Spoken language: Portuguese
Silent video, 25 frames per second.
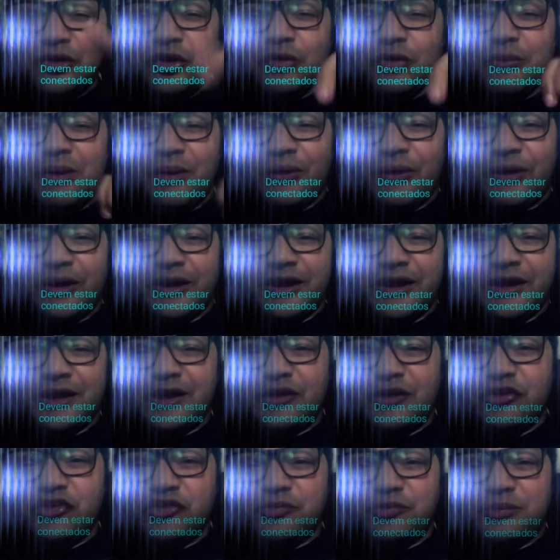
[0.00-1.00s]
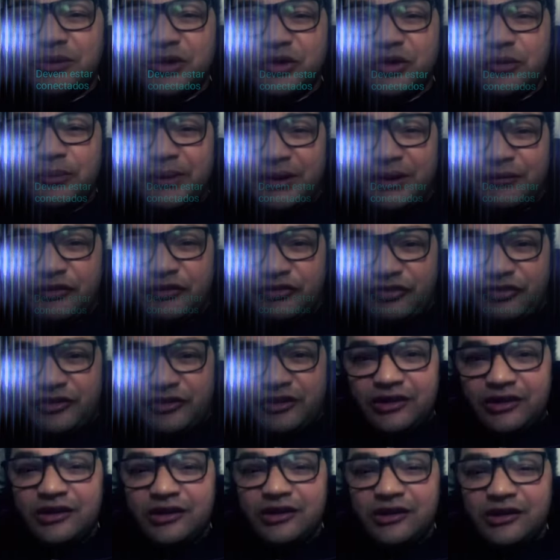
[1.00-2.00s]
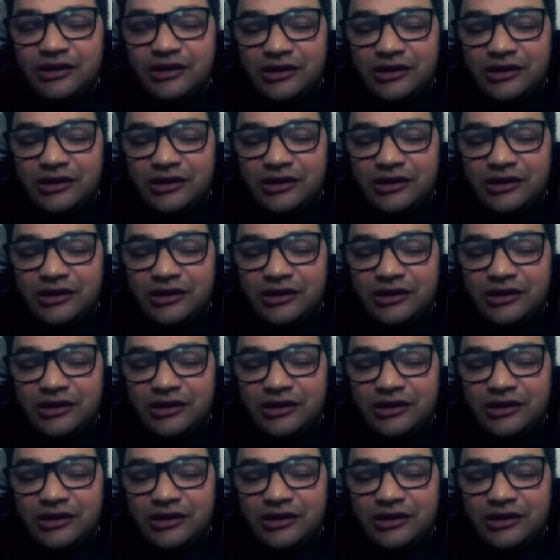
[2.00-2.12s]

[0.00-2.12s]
Uma hora eu explico para você